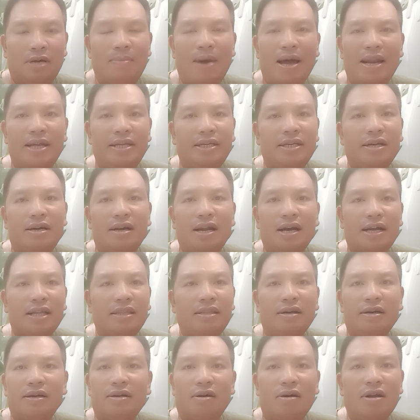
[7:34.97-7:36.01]
các bạn nên nhớ là
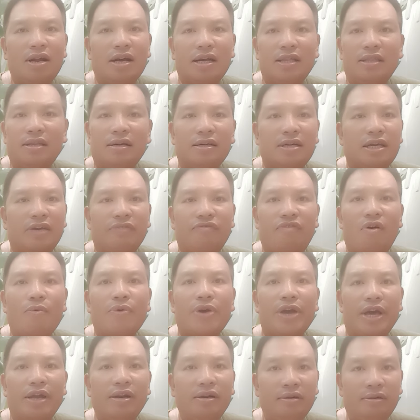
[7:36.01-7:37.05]
cái thời đó là cái thời kỳ
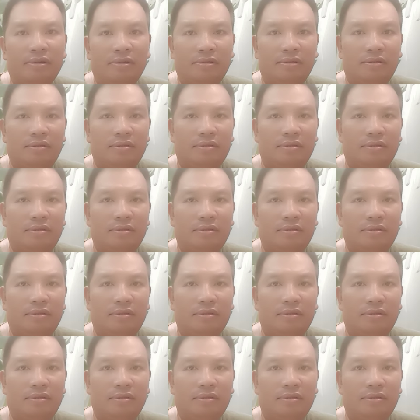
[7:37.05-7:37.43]
phong kiến